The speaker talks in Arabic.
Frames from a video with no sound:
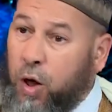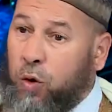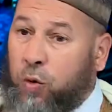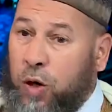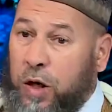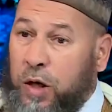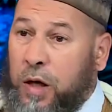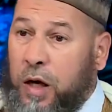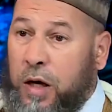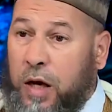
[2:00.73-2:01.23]

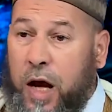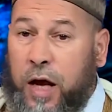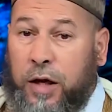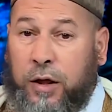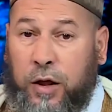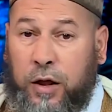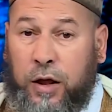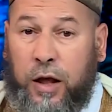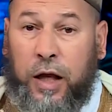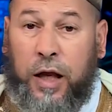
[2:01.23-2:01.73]
والا
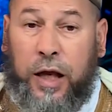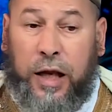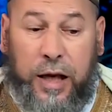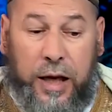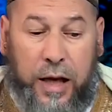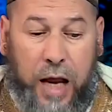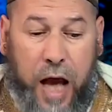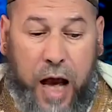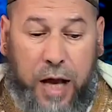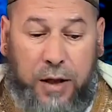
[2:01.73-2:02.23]
الان
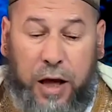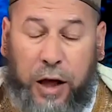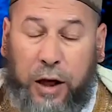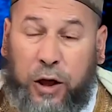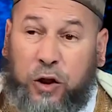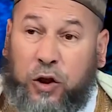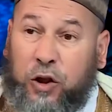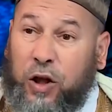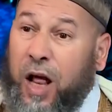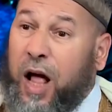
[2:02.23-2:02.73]
هذا
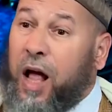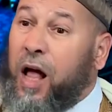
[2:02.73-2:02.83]
اجراء